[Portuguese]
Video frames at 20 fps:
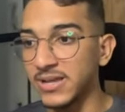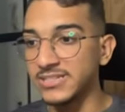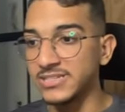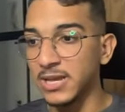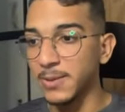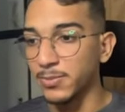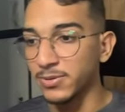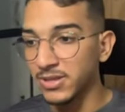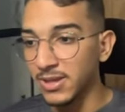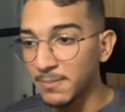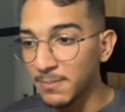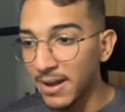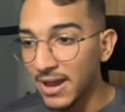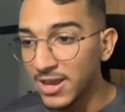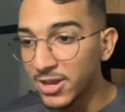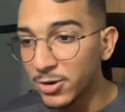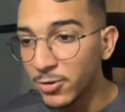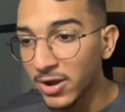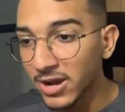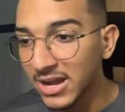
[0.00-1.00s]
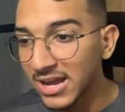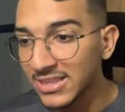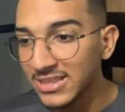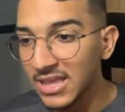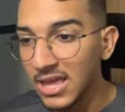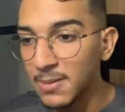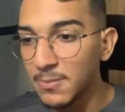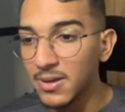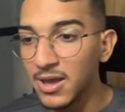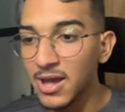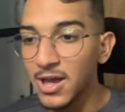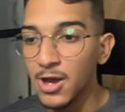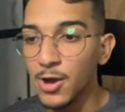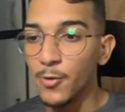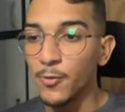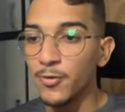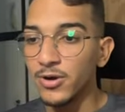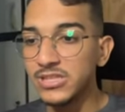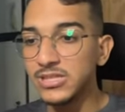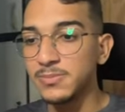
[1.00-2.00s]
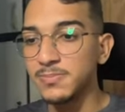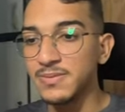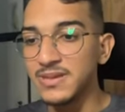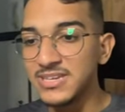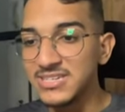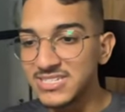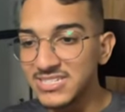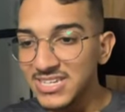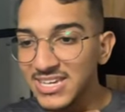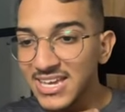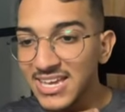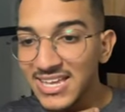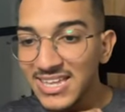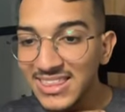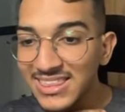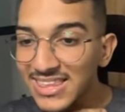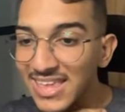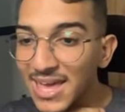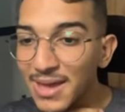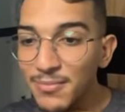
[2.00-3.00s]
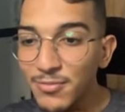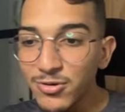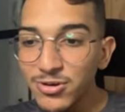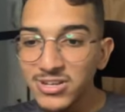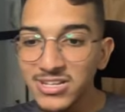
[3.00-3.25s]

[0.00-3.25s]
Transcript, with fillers: exemplo, tem My Hero Academia, One Piece, Demon